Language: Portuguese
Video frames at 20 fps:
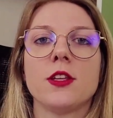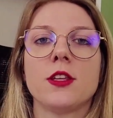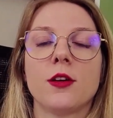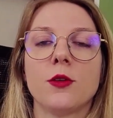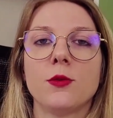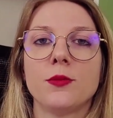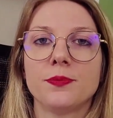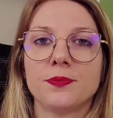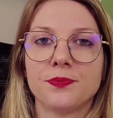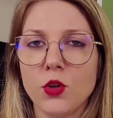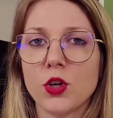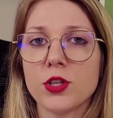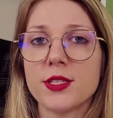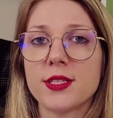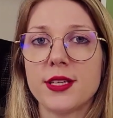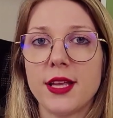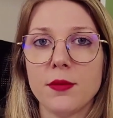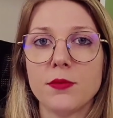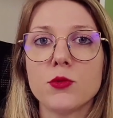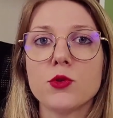Então,
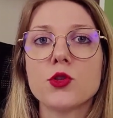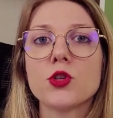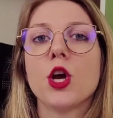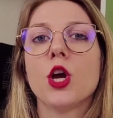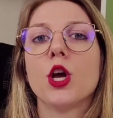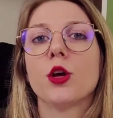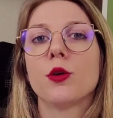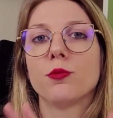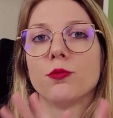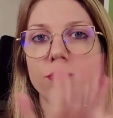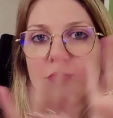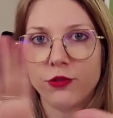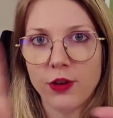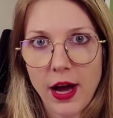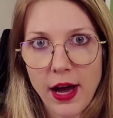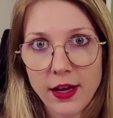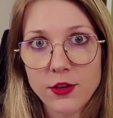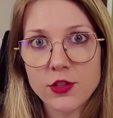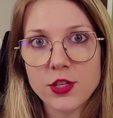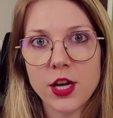nós temos
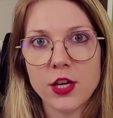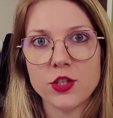vários